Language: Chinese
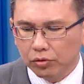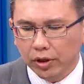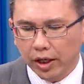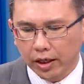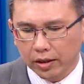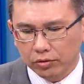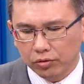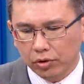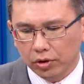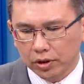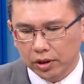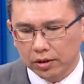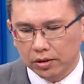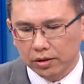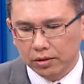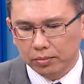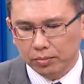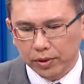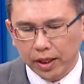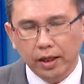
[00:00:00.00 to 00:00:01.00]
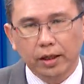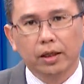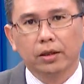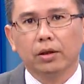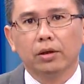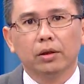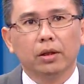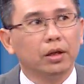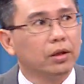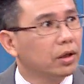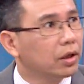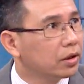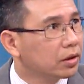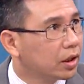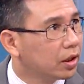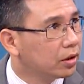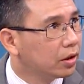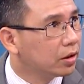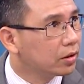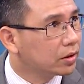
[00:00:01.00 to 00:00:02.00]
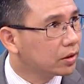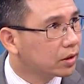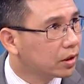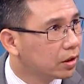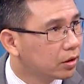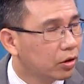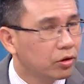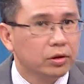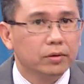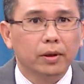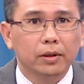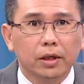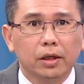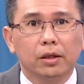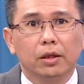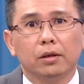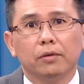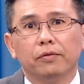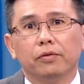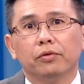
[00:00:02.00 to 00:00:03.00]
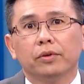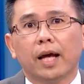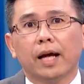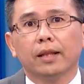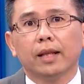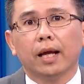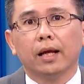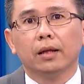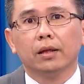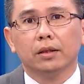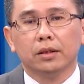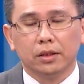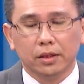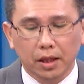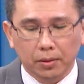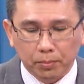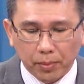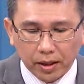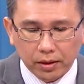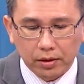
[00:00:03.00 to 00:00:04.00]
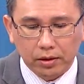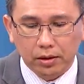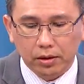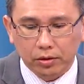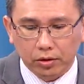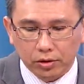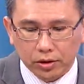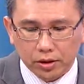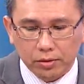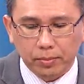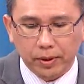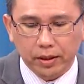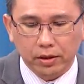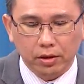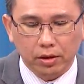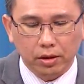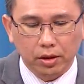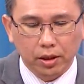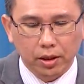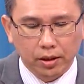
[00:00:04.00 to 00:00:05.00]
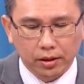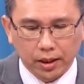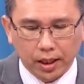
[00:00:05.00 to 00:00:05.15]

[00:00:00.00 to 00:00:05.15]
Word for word: 乎可以说是不要给各各各的各投资有任何的负担呐，尽量帮着各投资朋友。